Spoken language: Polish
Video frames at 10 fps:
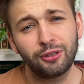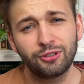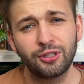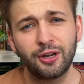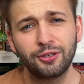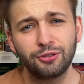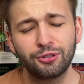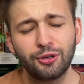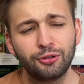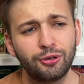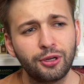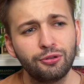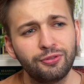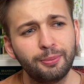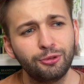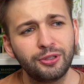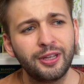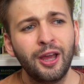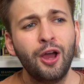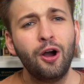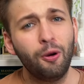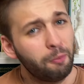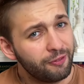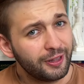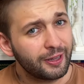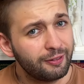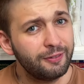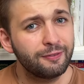Cztery książki, o których już Wam tutaj opowiadałem,